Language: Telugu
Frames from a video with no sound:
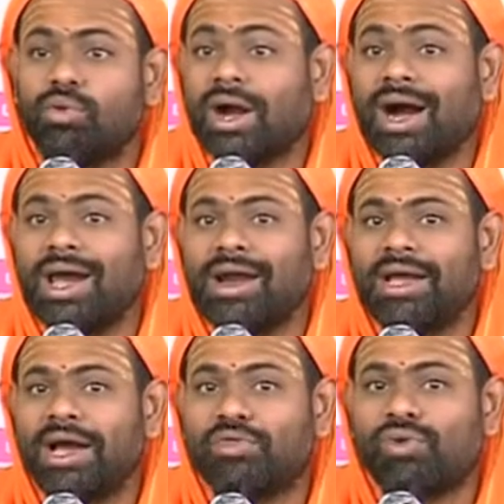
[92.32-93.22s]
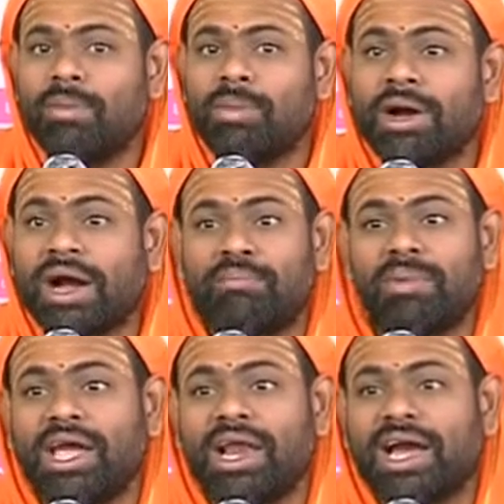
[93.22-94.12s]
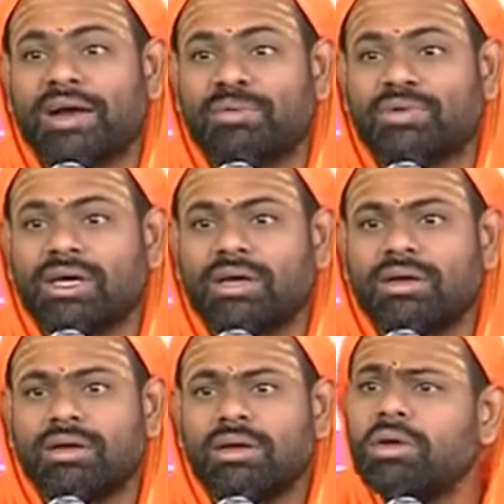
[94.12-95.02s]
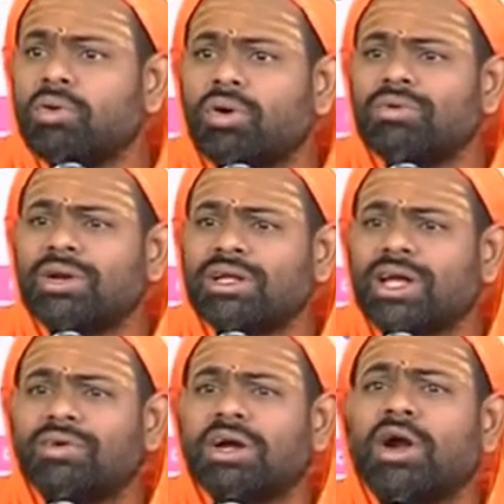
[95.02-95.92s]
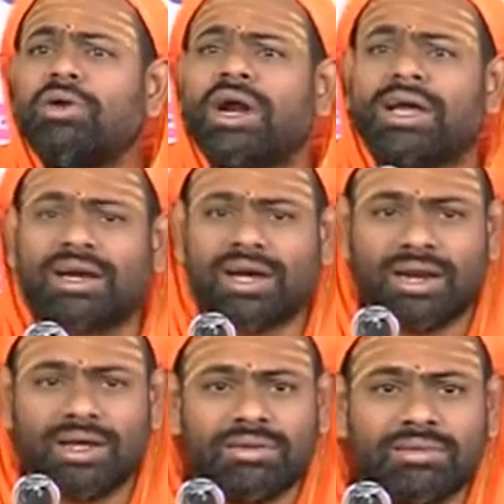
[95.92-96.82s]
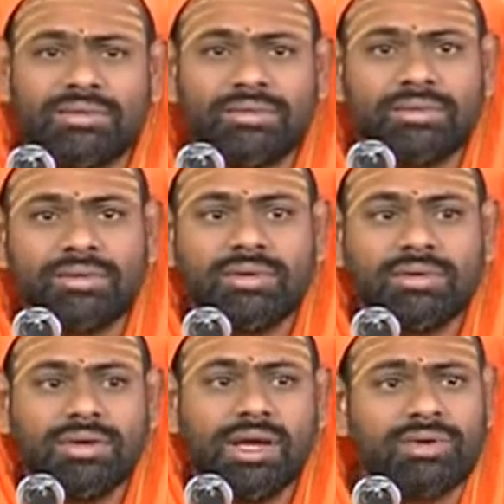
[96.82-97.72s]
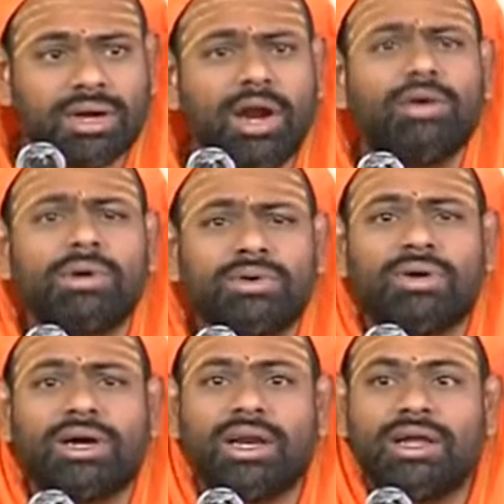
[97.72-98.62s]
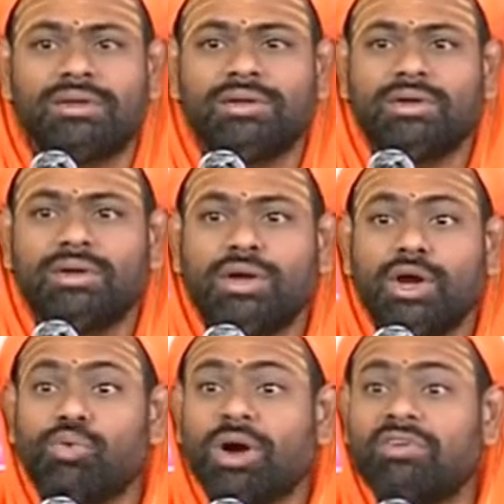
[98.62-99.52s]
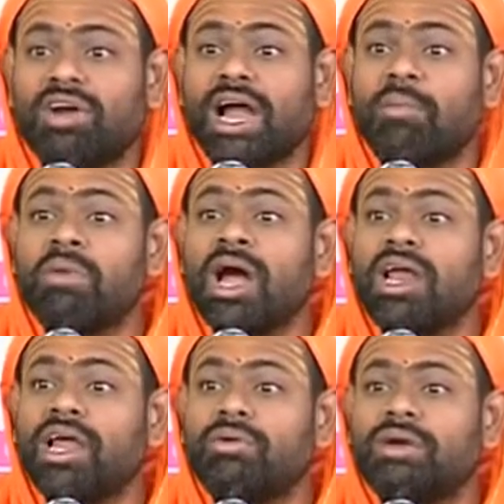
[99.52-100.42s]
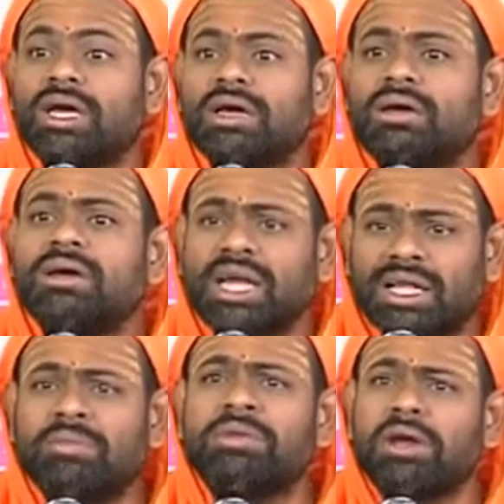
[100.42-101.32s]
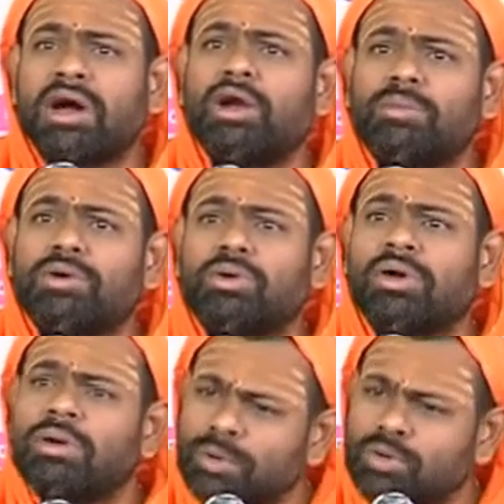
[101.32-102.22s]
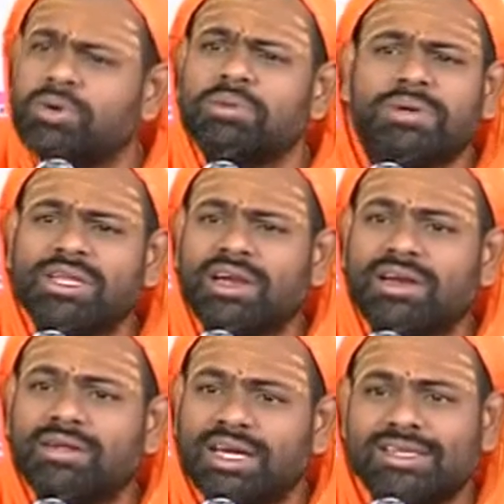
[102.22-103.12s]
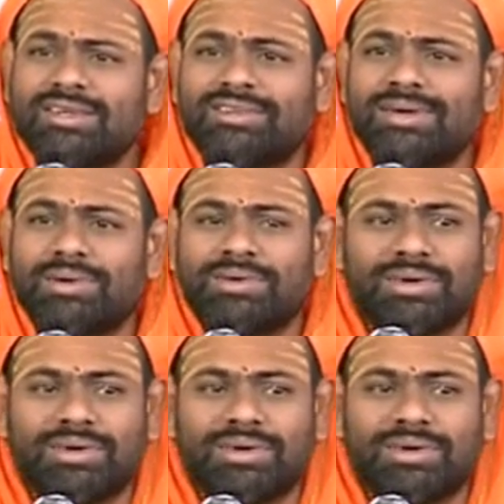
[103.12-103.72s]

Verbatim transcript: ఒక ఆయన అడిగారు స్వామి మాకు అమ్మాయే లేకపోతే గొడవ లేదు ఎవడి కాళ్ళు కడగక్కర్లేదు ఎవడు కాళ్ళు పట్టుకోక్కర్లేదు ఒకవేళ అమ్మాయిలే ఉంటే ఎంతమంది కాళ్ళు పట్టుకోవాలో పట్టుకో ఇబ్బంది ఏం లేదు ఏం చేస్తాం